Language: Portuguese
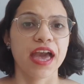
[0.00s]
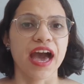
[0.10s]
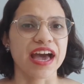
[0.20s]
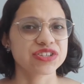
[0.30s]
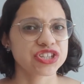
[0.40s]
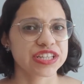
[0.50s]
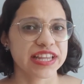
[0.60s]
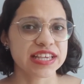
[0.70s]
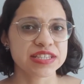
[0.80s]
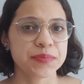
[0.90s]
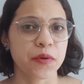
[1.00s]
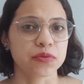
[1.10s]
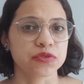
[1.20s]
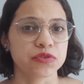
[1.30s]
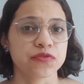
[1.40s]
Acho que nesse
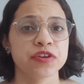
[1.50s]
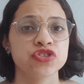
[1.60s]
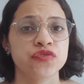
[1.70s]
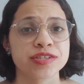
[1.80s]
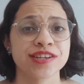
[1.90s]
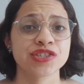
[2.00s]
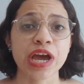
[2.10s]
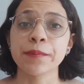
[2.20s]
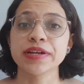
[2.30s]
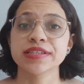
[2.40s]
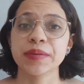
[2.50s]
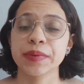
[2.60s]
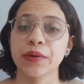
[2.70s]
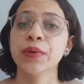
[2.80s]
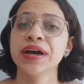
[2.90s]
ponto do vídeo você já
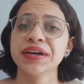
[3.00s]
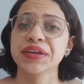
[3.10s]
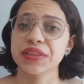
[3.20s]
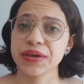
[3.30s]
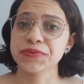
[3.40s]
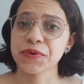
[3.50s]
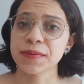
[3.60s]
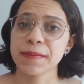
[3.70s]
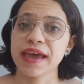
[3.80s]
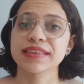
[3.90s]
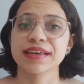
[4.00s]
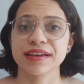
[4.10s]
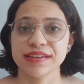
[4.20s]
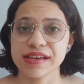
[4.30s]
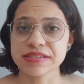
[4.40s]
percebeu que leitor
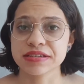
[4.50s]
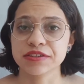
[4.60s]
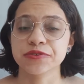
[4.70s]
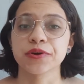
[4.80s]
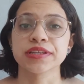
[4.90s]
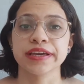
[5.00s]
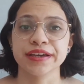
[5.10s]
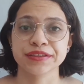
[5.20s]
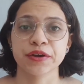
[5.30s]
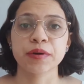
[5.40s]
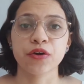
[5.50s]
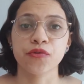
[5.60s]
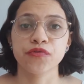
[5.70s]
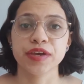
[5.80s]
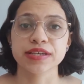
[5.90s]
beta e escritor têm que ter uma
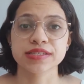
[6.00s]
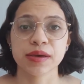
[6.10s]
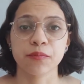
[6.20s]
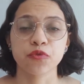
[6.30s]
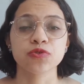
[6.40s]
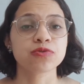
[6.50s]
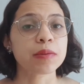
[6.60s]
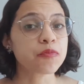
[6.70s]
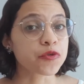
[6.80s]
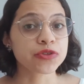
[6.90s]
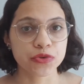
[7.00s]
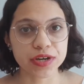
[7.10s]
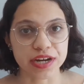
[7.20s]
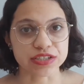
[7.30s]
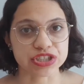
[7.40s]
confiança mútua muito
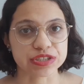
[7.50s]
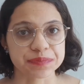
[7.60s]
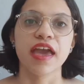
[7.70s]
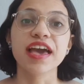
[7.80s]
grande.